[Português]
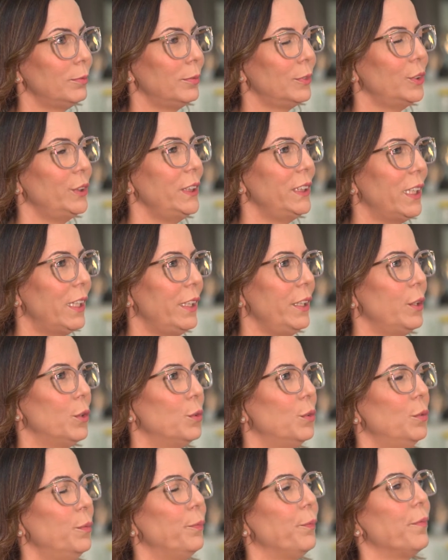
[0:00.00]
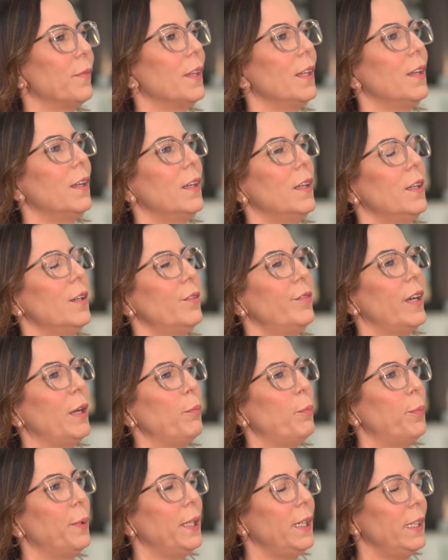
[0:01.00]
do interior,
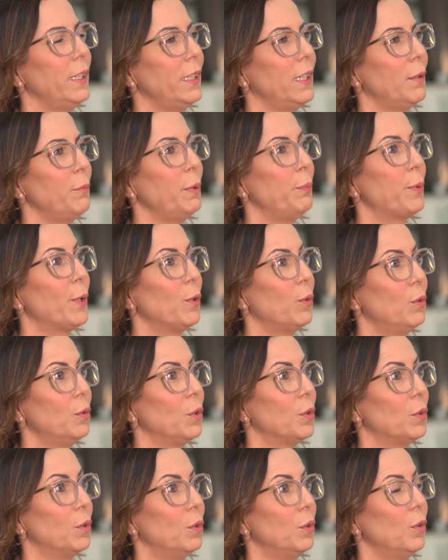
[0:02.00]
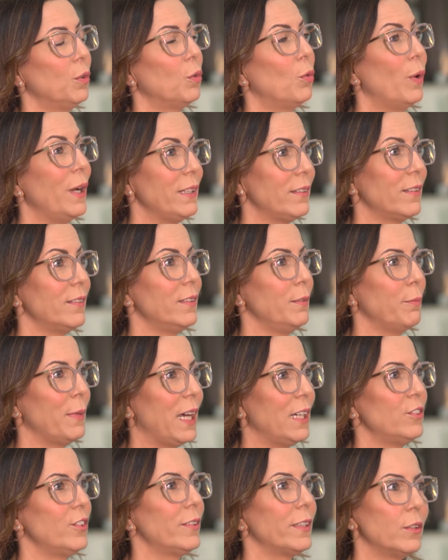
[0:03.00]
Fábio Pereira, me procurou com essas
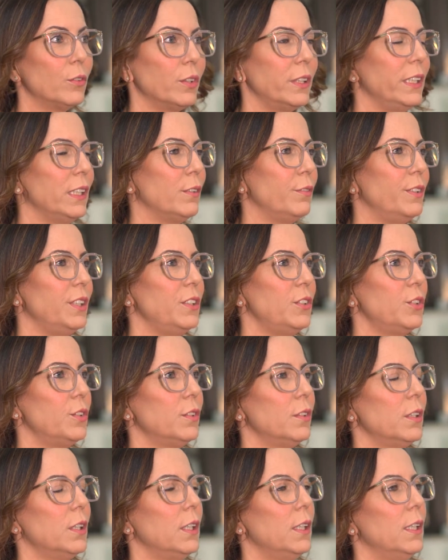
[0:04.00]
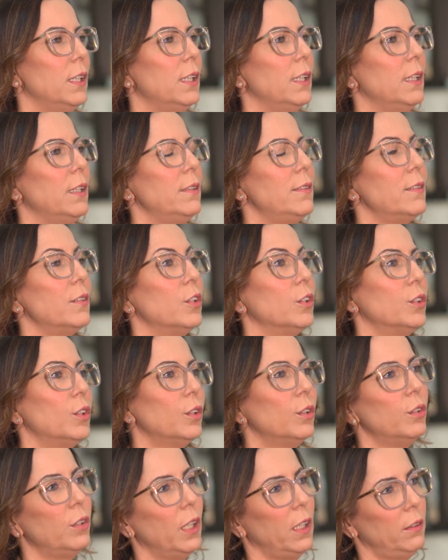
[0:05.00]
imagens que eu não tinha visto. Disse,
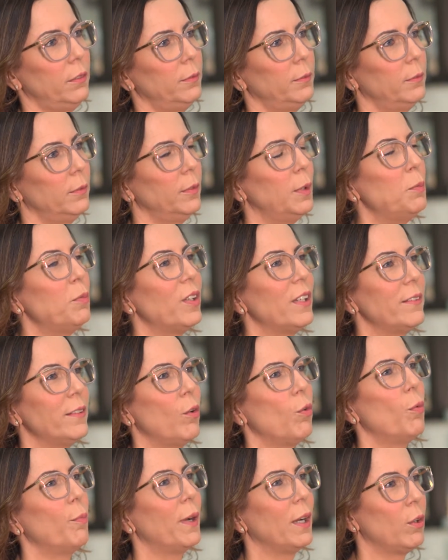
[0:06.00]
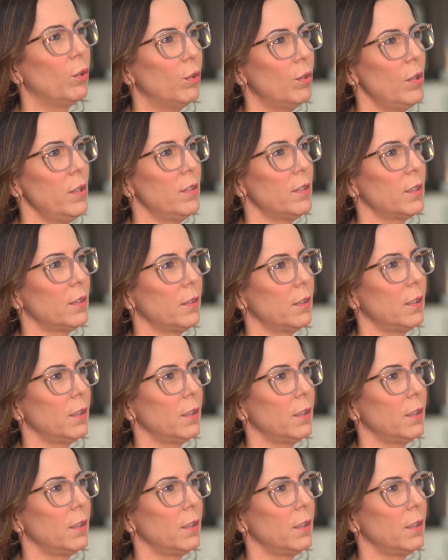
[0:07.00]
doutora, vamos fazer alguma coisa?